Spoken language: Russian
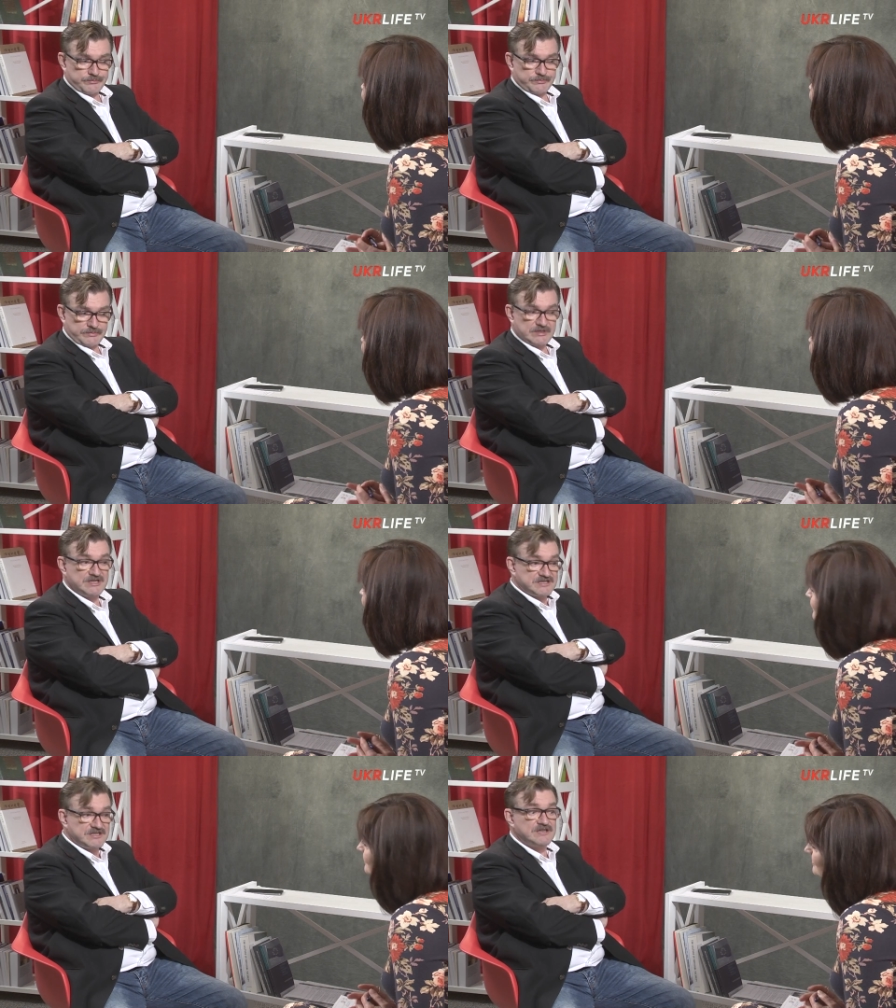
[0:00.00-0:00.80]

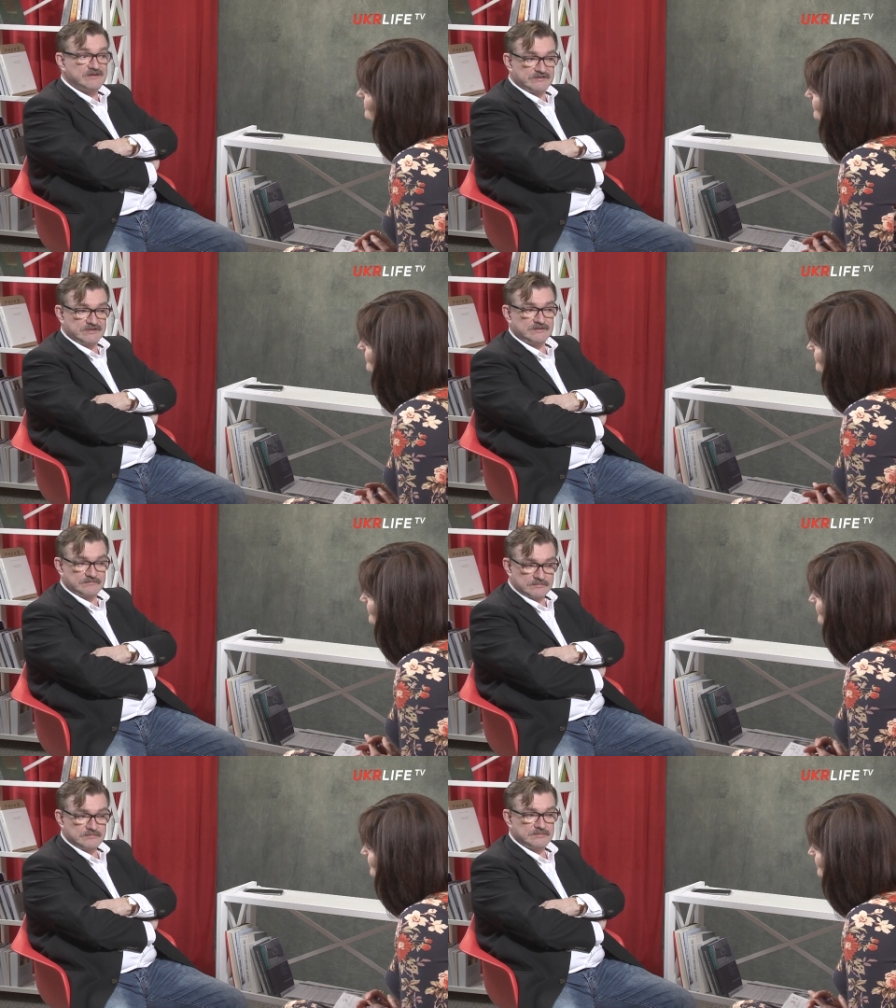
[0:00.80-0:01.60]

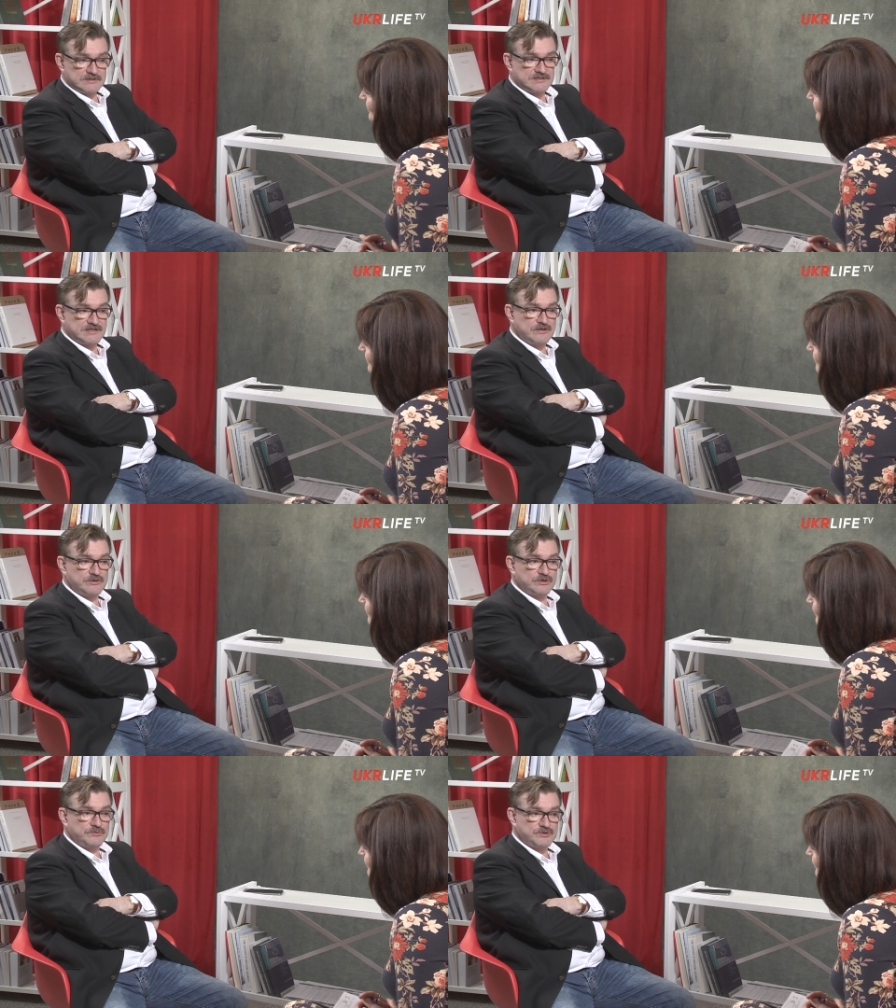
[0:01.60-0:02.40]
инициированным
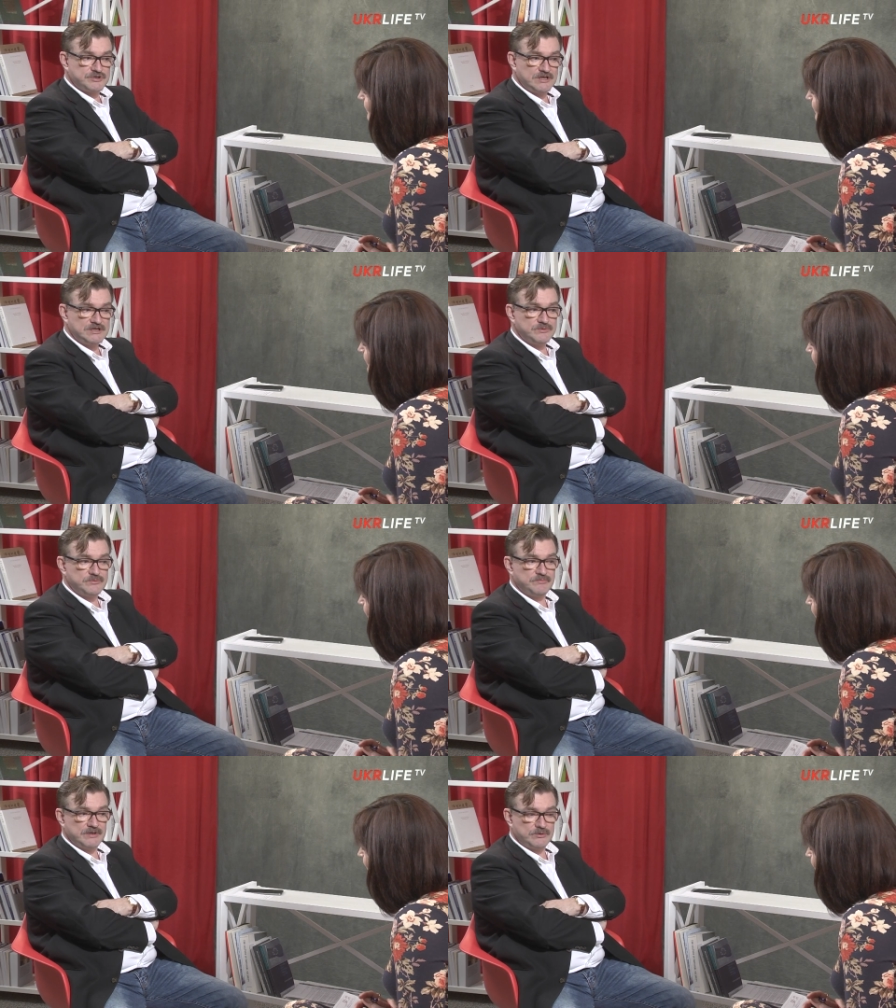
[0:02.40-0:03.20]
Соединенными Штатами,
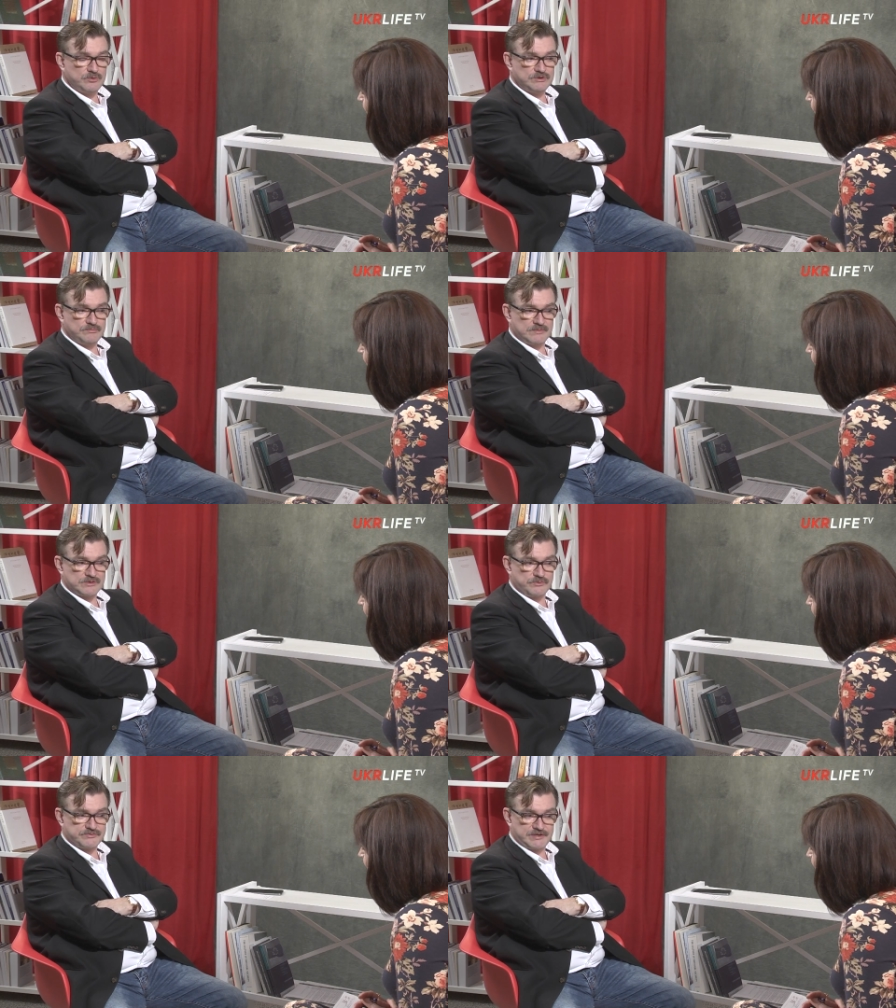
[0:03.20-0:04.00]
бойкотом
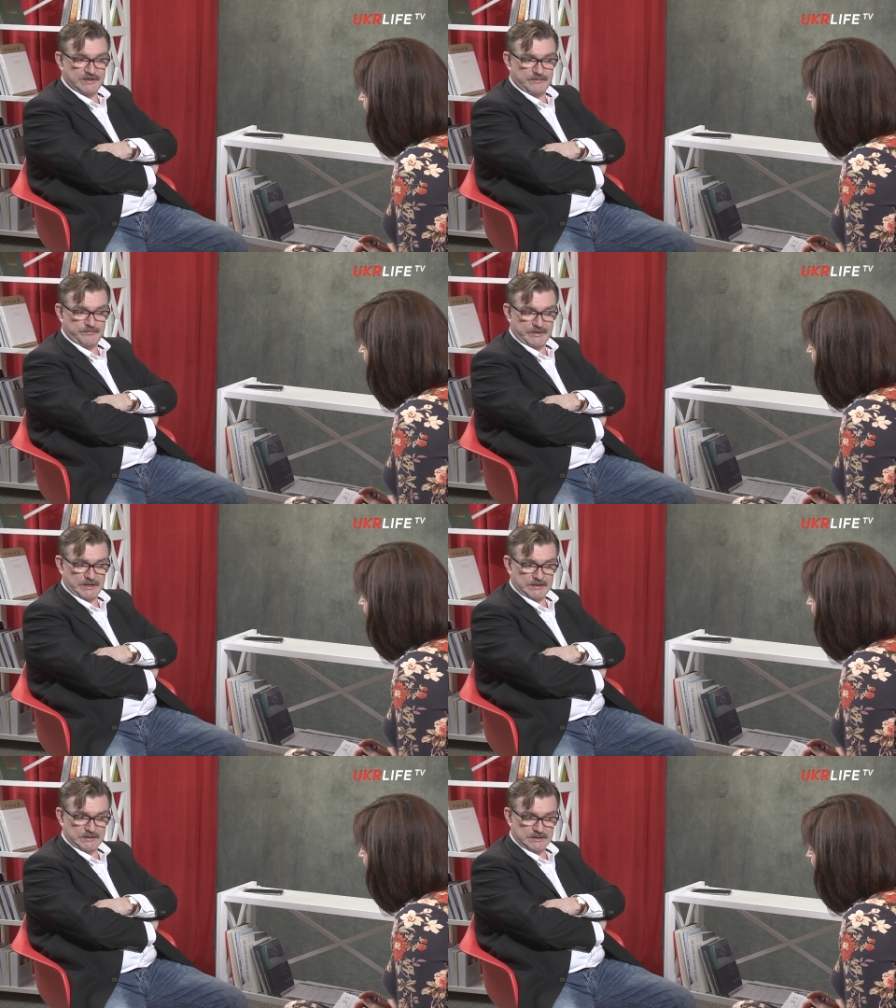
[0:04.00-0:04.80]
Московской
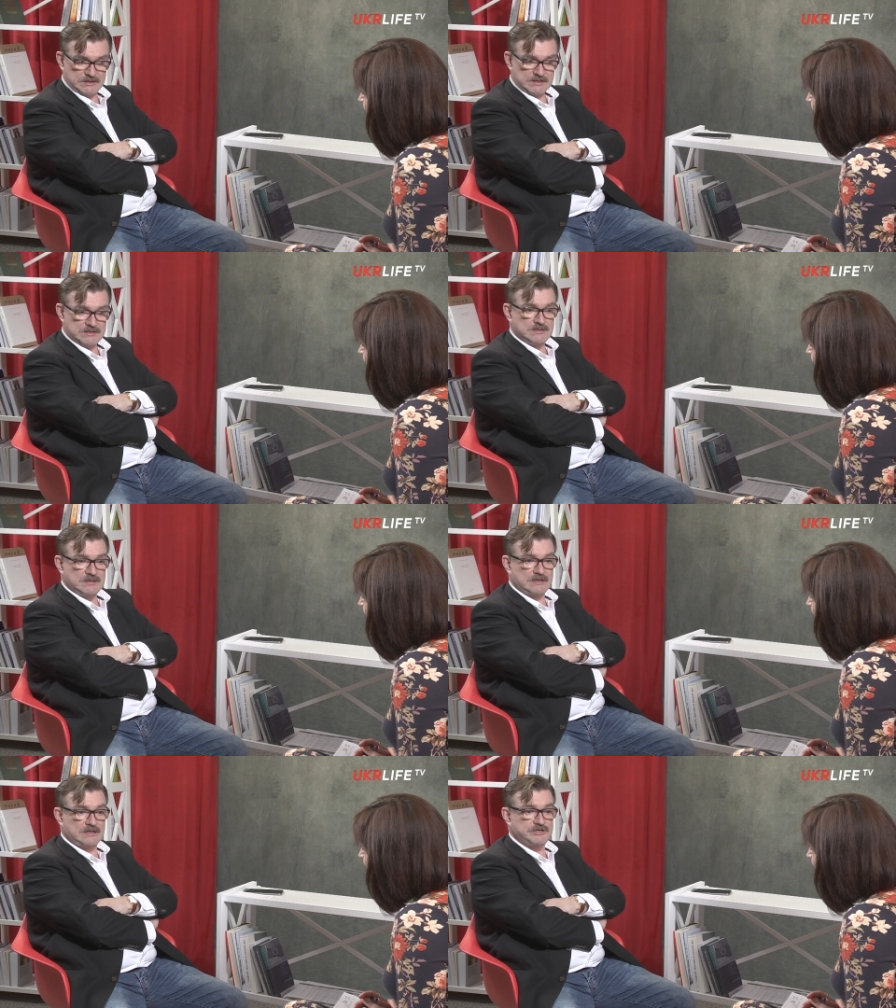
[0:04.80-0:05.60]
Олимпиады.
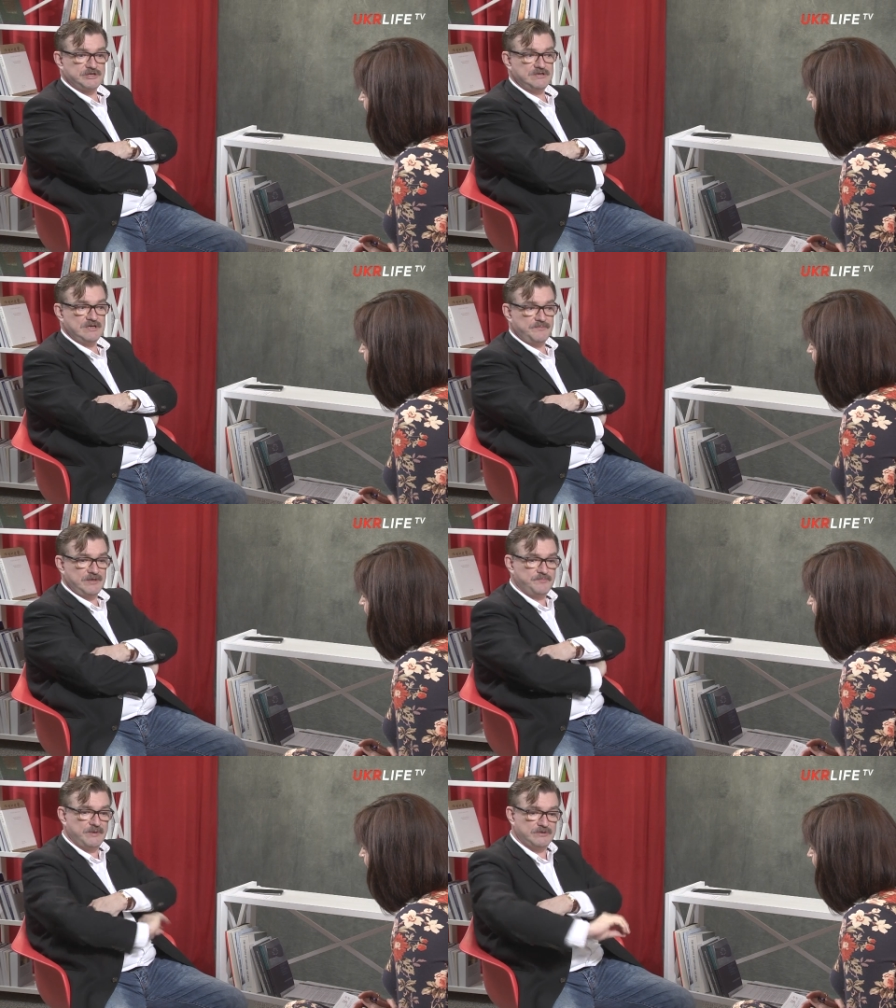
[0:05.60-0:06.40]
Отношения
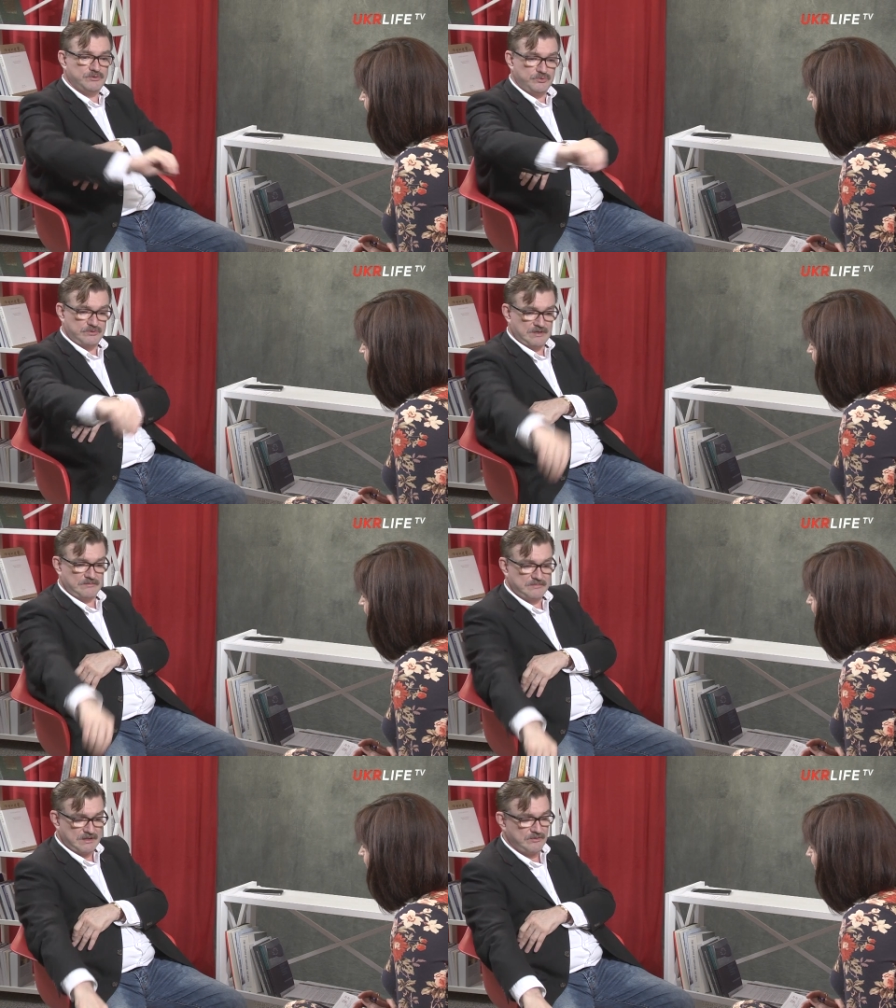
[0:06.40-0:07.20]
опять падают
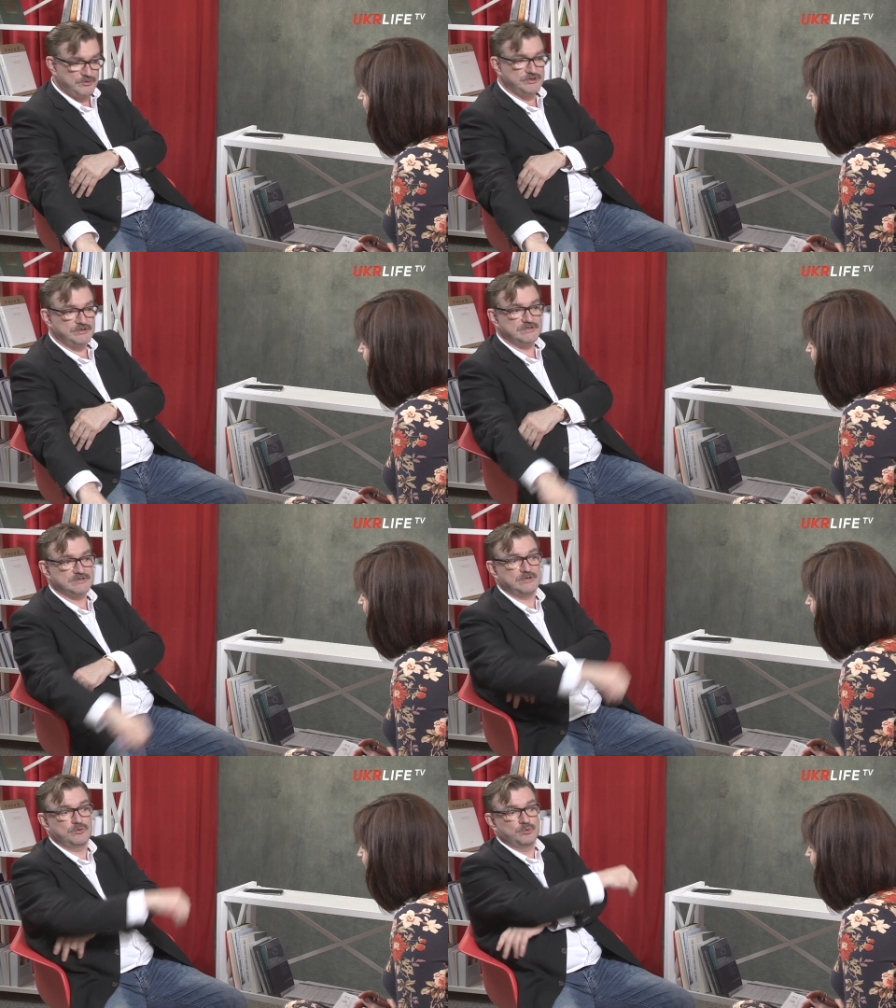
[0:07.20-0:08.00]
там на очень
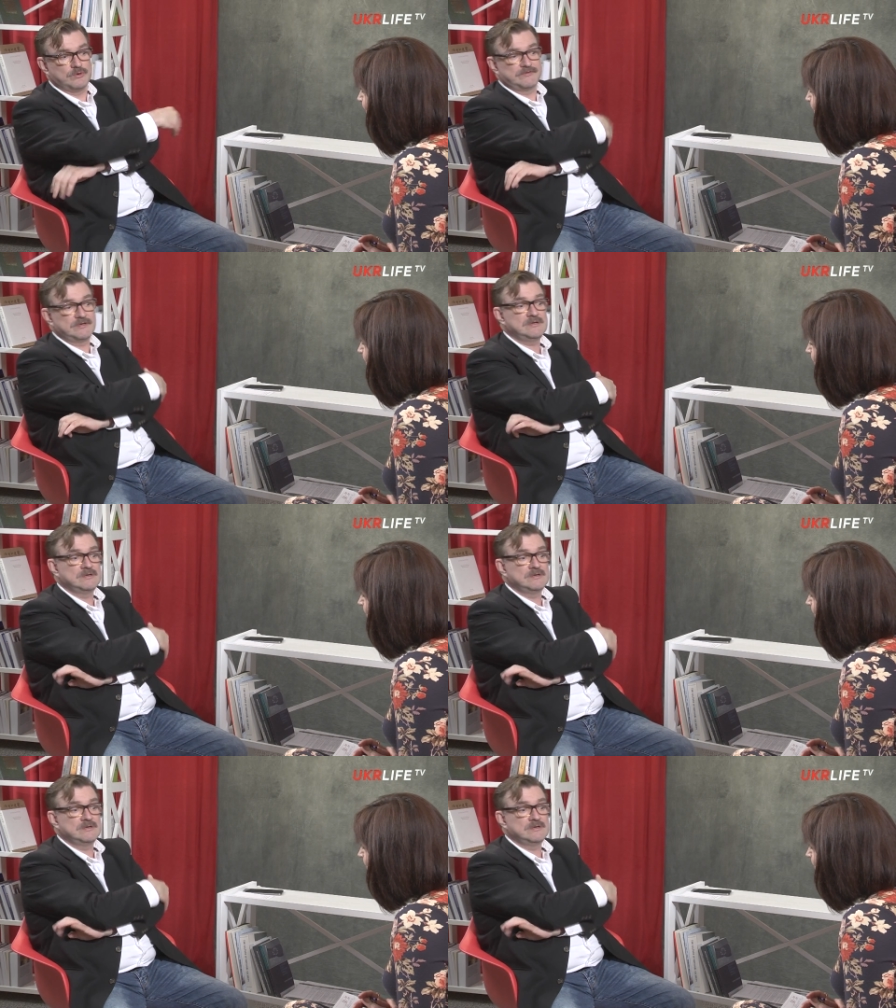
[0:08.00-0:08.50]
низкий уровень.